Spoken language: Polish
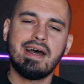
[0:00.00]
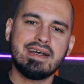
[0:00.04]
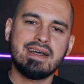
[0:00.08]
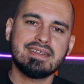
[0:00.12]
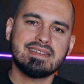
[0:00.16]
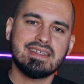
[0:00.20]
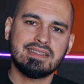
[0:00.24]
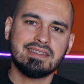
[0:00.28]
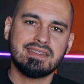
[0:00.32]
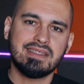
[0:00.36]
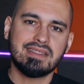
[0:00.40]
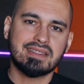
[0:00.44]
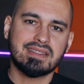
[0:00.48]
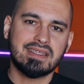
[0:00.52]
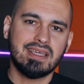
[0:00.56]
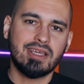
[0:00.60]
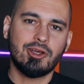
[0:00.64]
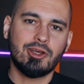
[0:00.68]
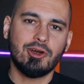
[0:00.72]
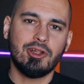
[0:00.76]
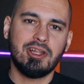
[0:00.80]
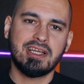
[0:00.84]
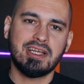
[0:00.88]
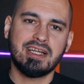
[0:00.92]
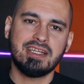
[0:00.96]

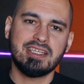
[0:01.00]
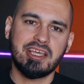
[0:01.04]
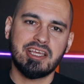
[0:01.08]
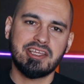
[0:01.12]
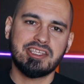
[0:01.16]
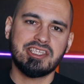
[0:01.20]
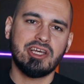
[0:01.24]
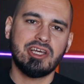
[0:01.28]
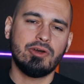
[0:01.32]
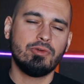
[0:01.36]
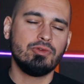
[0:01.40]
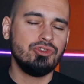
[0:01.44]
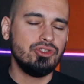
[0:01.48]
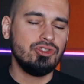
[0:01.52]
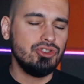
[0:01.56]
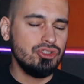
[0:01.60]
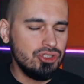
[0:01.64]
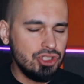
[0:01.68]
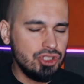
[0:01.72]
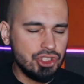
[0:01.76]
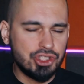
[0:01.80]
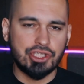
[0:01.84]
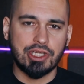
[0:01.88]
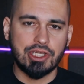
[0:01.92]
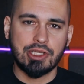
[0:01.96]
Azjatycki kolega nie chciał
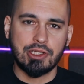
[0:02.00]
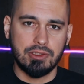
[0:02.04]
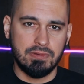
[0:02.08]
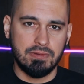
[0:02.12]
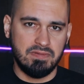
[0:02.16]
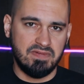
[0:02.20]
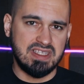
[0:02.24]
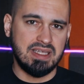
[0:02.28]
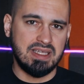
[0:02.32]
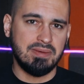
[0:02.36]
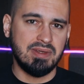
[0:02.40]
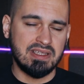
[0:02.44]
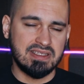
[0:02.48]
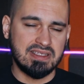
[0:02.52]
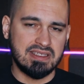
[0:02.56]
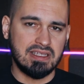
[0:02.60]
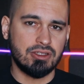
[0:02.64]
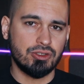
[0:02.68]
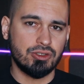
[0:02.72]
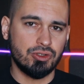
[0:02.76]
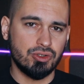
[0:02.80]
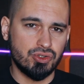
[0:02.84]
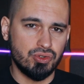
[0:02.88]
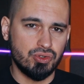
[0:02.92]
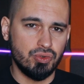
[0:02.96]
niczego w zamian
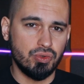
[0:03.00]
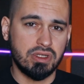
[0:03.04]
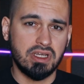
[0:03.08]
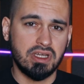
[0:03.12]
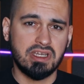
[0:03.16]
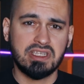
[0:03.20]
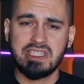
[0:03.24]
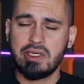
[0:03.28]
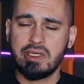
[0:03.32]
za tę koszulkę.